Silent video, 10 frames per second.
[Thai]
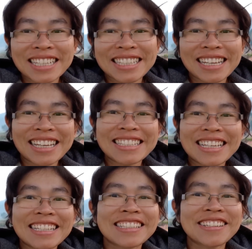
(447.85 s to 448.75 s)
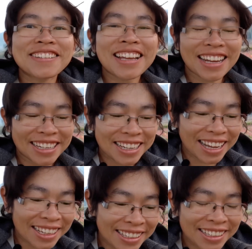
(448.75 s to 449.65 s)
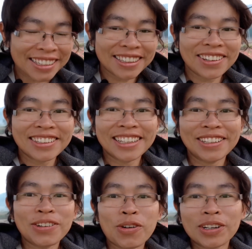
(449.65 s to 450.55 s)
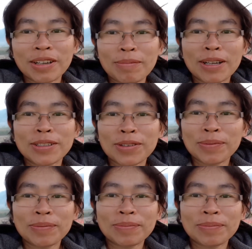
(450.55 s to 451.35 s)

จาก NJ Channel ไทยนะคะ ตอนนี้ทุกคนกำลังชม